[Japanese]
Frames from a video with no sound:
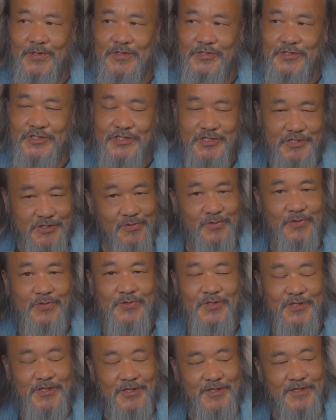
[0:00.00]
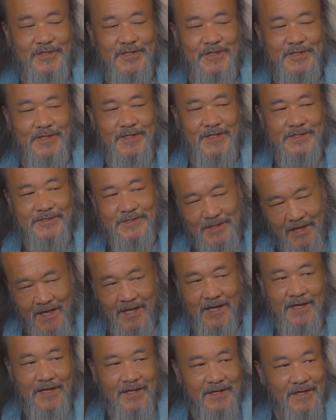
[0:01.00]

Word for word: 白ですね